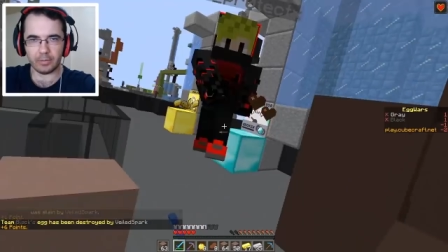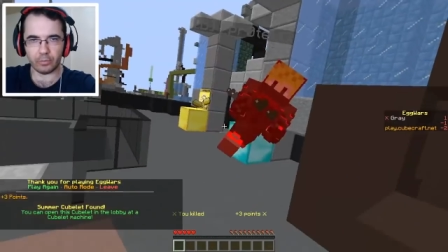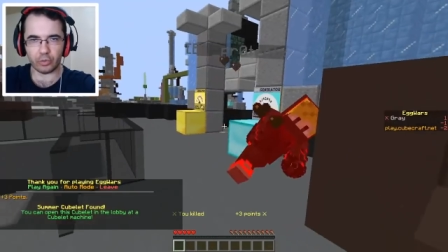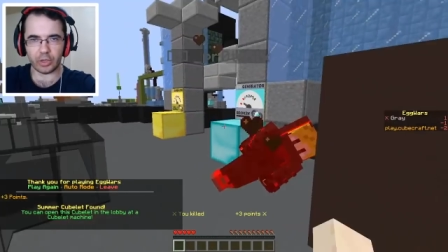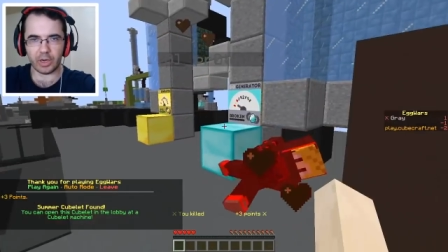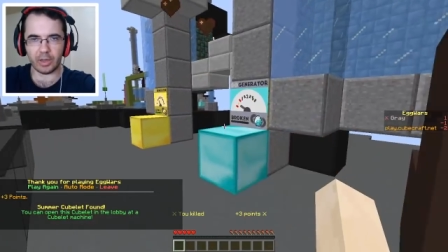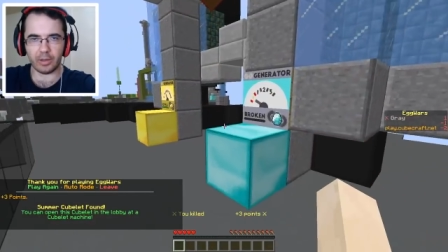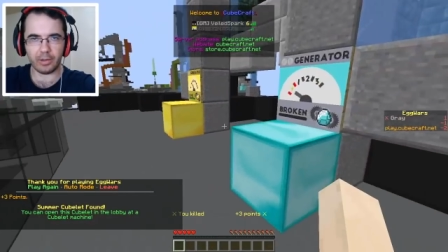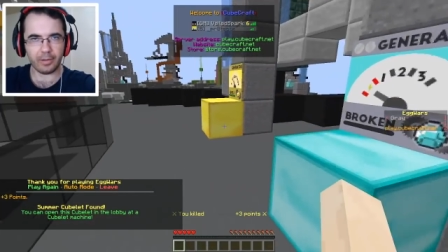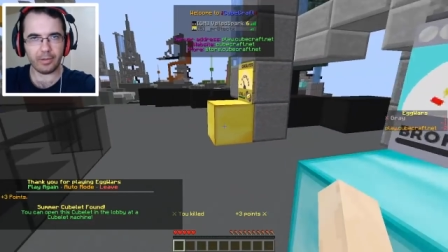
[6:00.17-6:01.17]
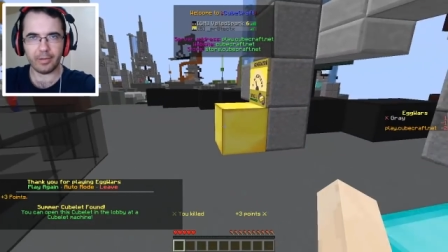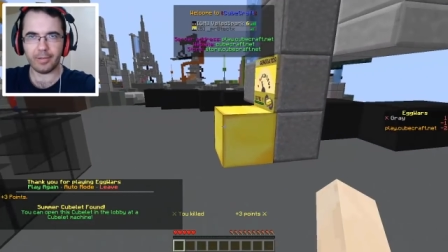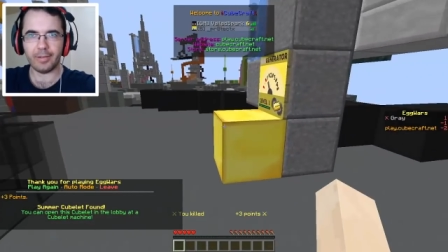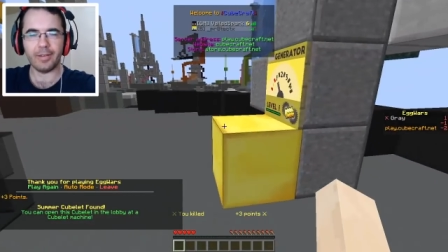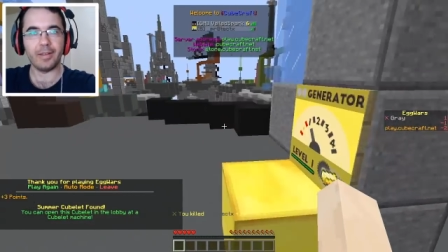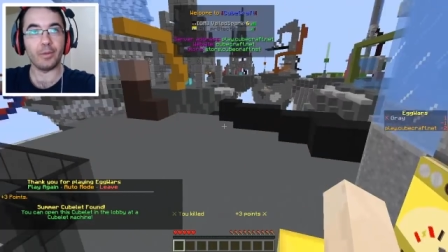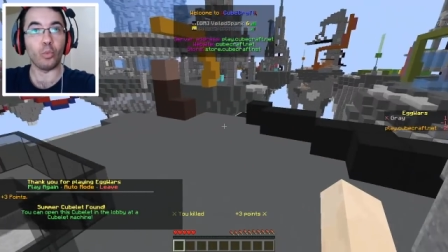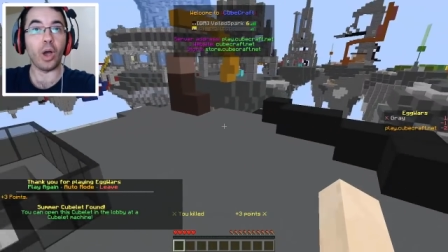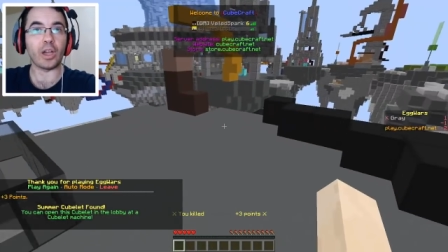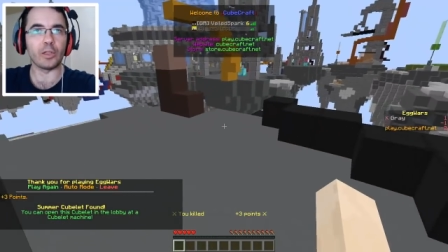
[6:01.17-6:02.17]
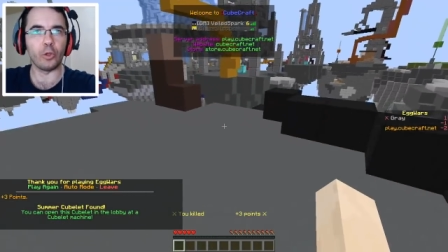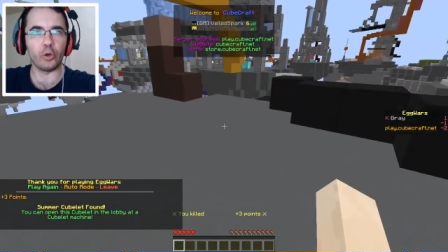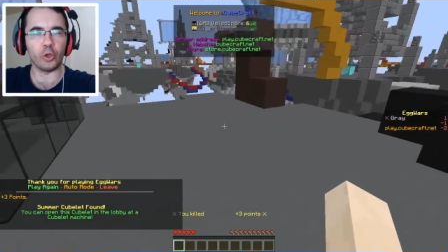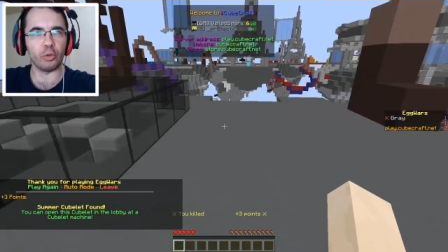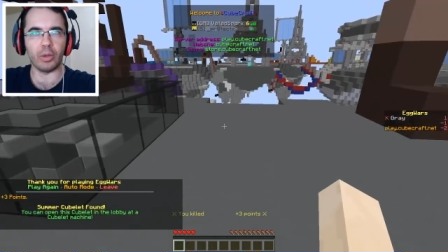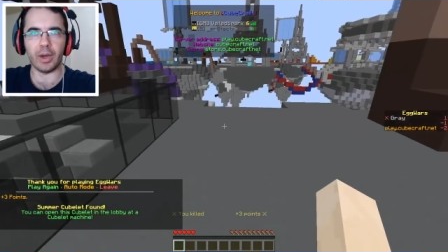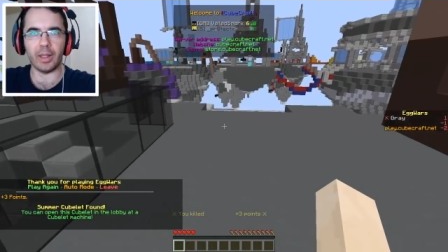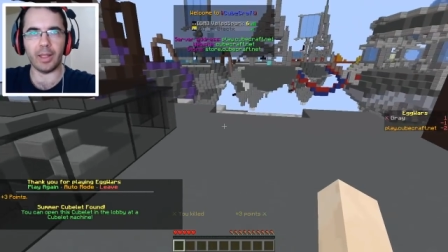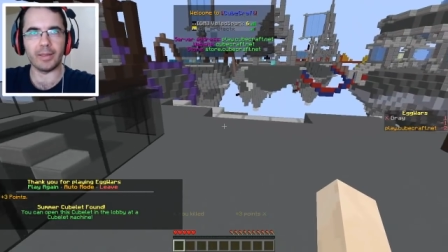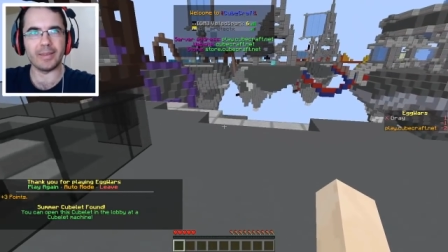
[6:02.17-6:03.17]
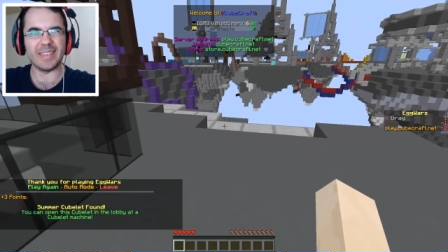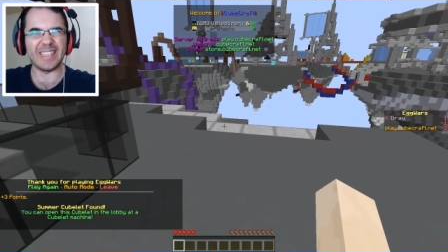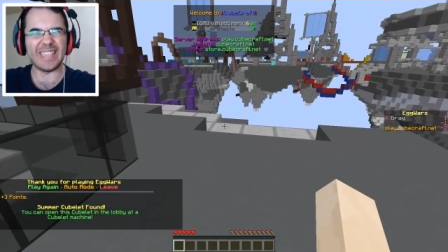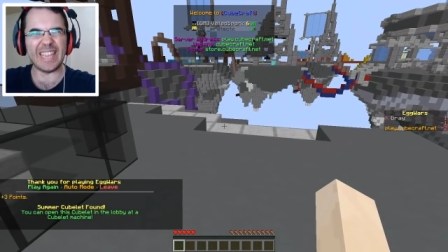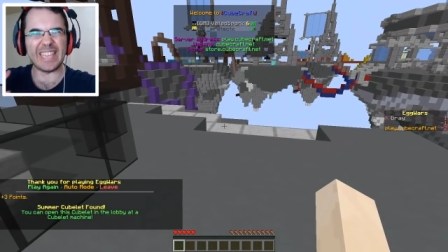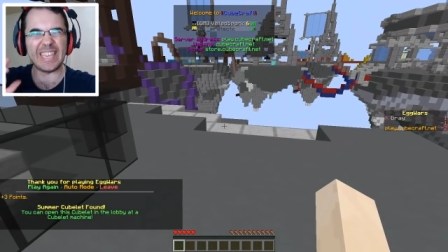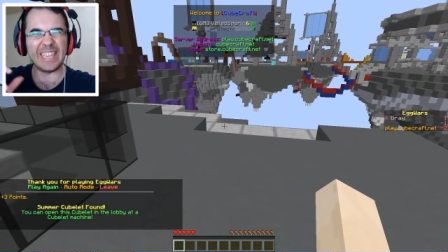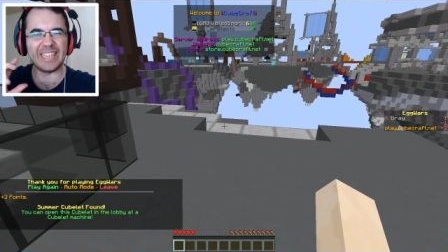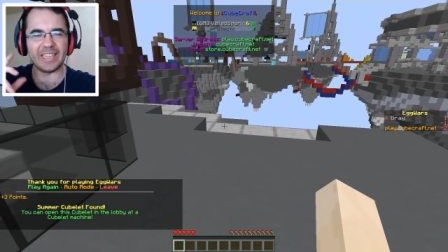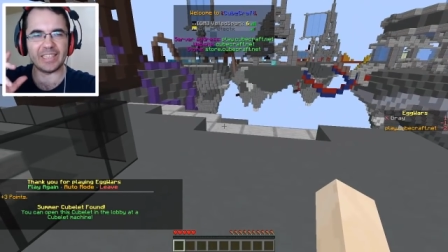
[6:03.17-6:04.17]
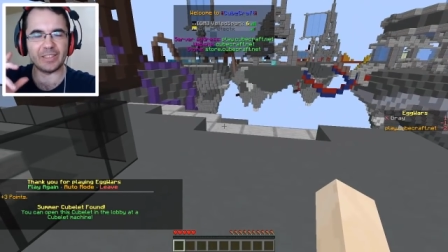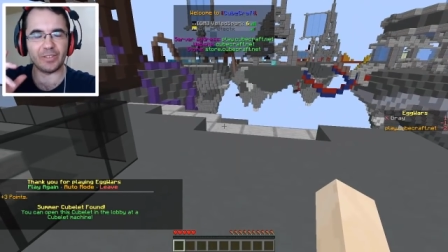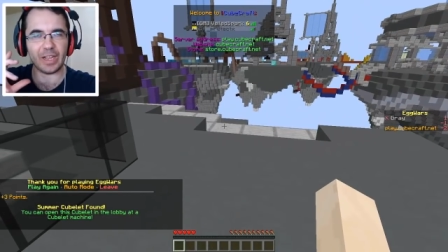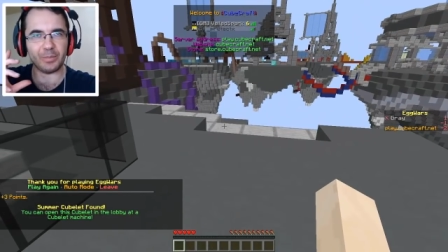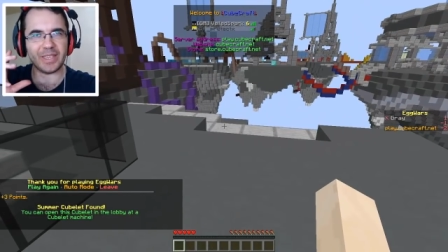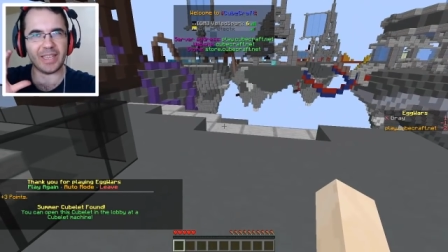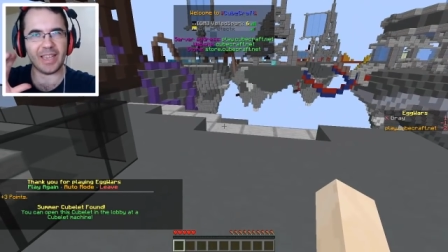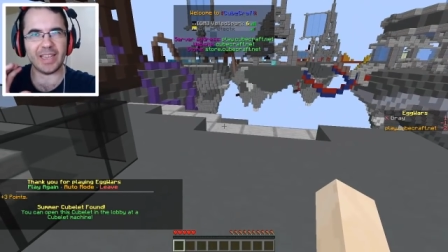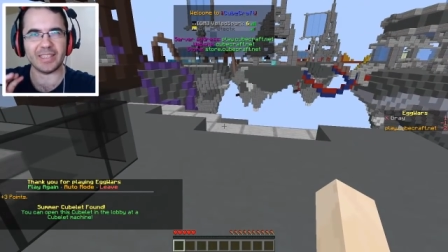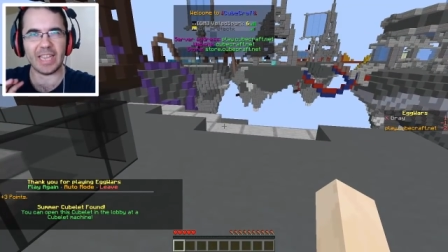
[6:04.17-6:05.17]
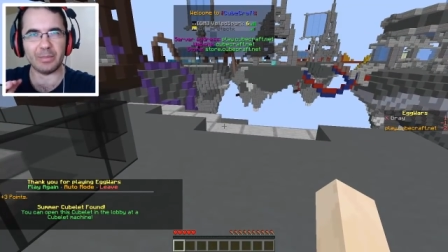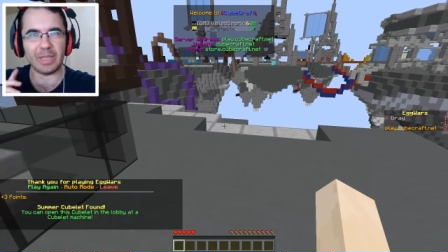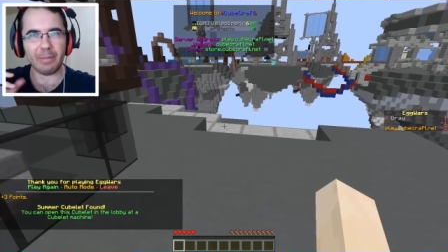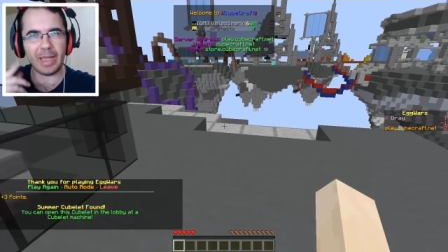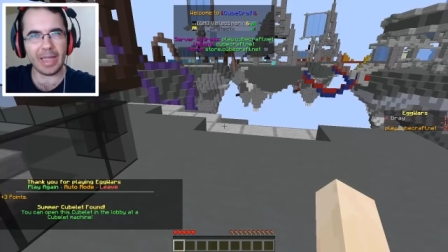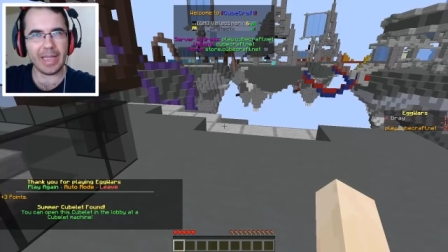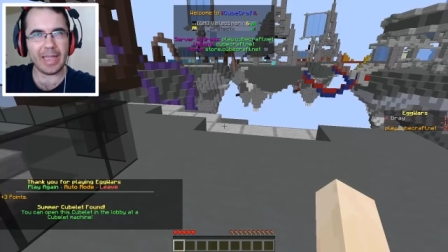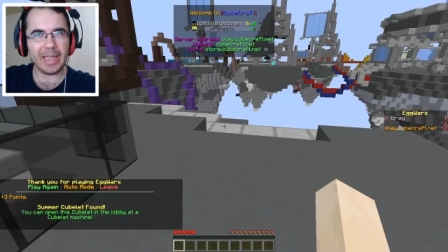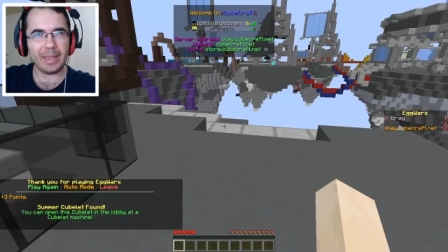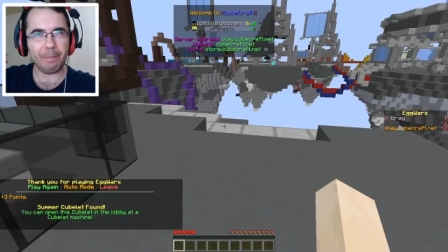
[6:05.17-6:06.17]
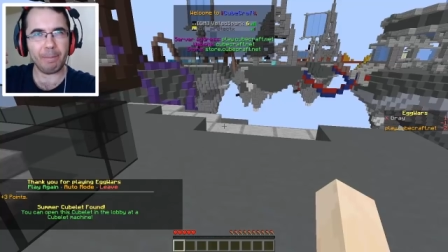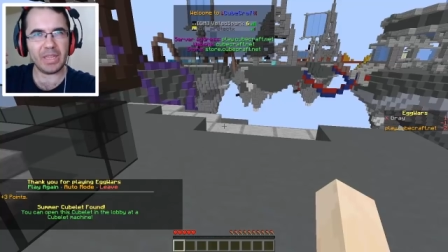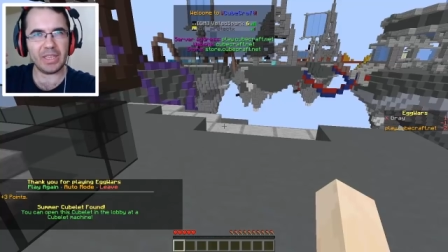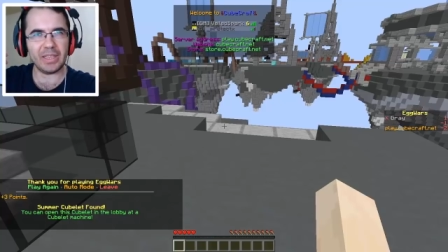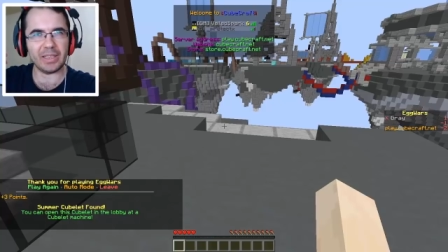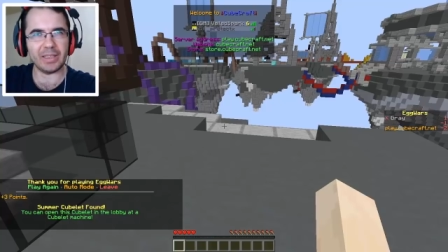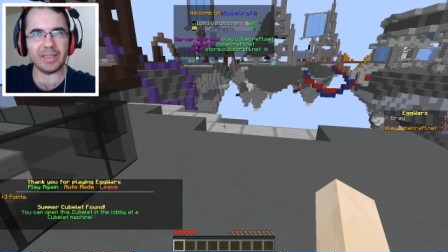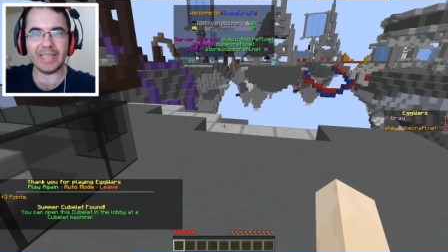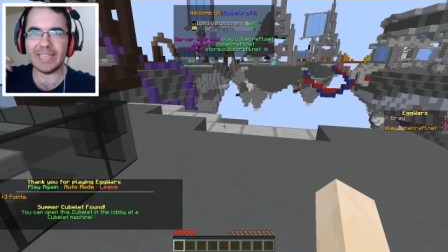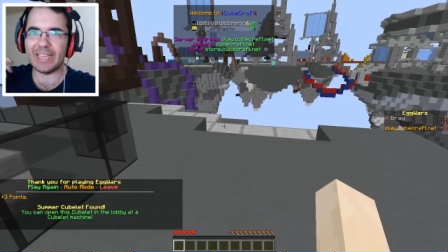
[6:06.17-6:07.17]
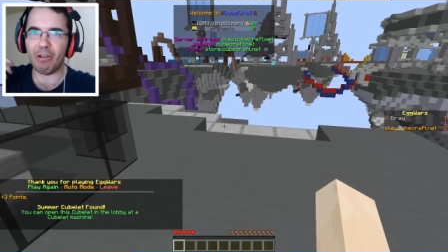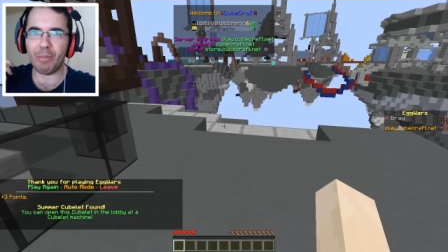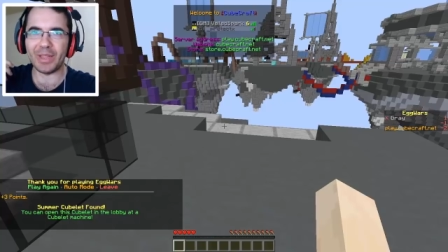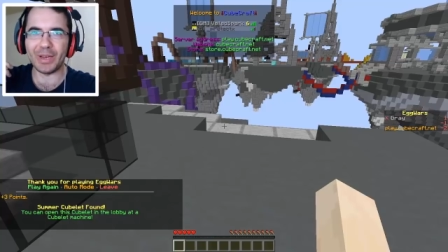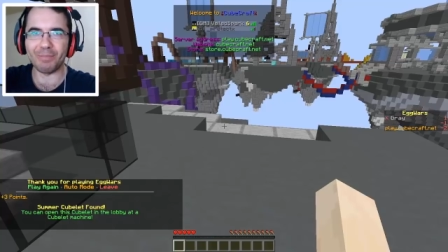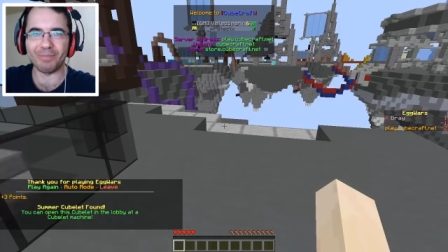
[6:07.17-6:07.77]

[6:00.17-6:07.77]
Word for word: Vursana. Bu akıllı oynuyordu bu arada. Zekiydi. Kıvrak bir zekaya sahipti ama bitirdik. Devam edelim.